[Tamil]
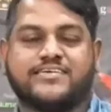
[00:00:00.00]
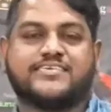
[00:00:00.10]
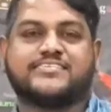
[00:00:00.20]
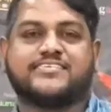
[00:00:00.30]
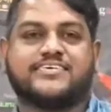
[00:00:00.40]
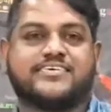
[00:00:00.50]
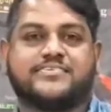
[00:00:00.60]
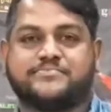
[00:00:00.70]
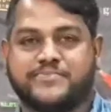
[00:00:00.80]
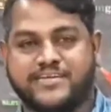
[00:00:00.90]
ஹேகாஸ் uh,
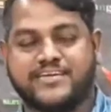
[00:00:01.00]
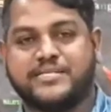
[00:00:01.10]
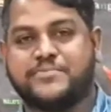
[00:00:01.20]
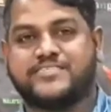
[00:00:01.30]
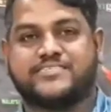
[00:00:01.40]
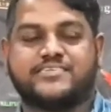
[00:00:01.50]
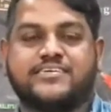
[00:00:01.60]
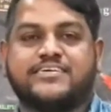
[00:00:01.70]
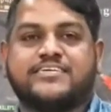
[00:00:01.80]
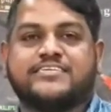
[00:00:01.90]
நான் நகேன் பேசுகிறேன்
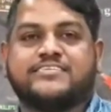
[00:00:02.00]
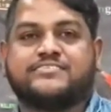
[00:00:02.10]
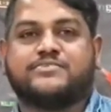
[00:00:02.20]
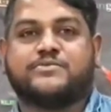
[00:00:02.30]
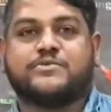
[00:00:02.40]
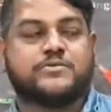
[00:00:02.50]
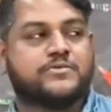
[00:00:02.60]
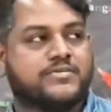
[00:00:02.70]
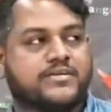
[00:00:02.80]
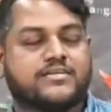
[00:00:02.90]
ஸோ
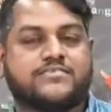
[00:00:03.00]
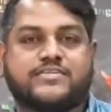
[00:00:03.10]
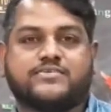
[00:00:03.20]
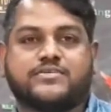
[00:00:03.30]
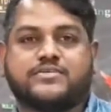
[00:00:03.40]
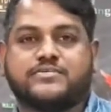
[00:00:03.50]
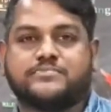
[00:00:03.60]
நகரவேட்டையோட